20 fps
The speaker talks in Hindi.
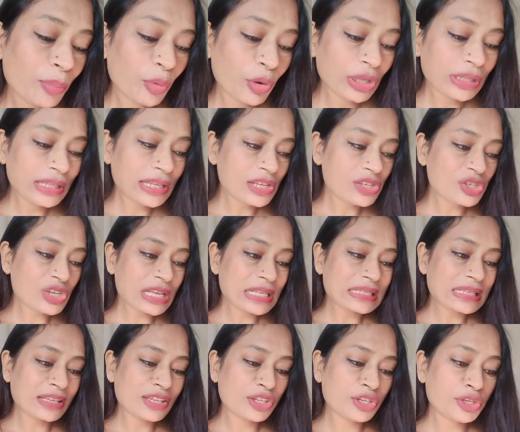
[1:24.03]
बहुत ही अच्छा
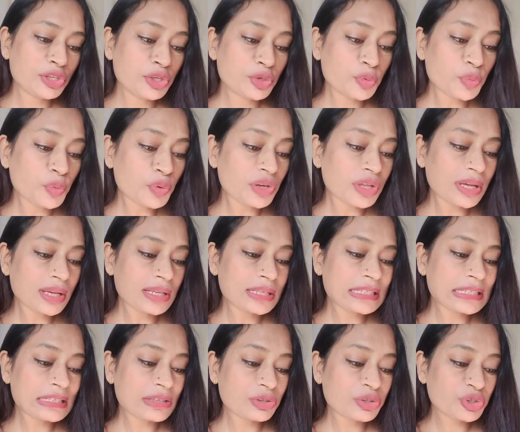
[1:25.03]
ऐसा न्यूड
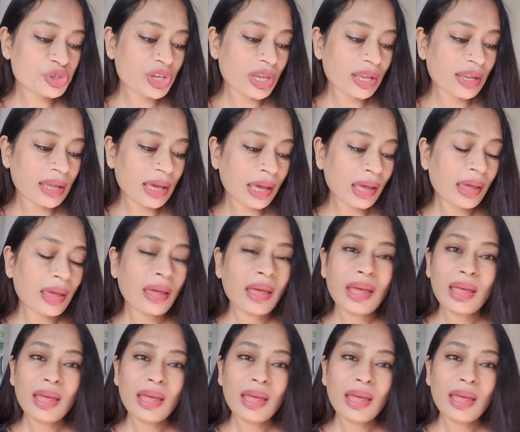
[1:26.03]
से शेड है